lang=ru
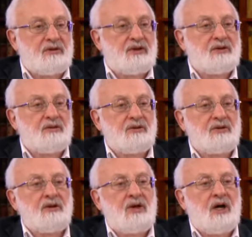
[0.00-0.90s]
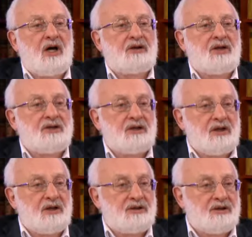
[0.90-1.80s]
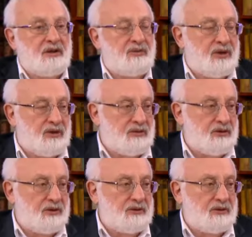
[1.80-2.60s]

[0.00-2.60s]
вот эти вот отрицательные силы природы.